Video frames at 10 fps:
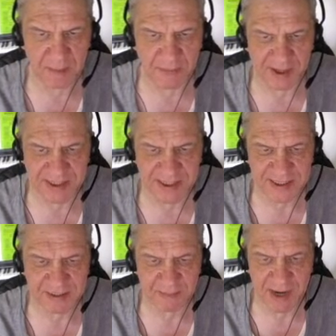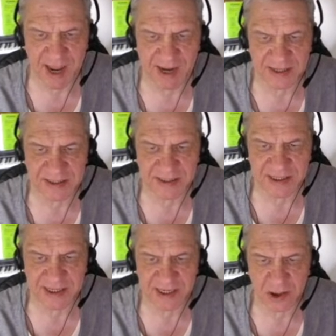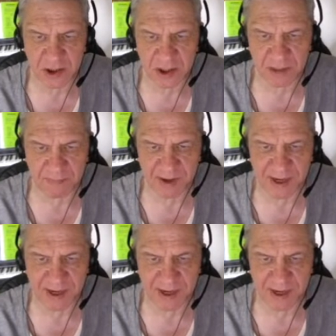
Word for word: bei jedem Lernen, bei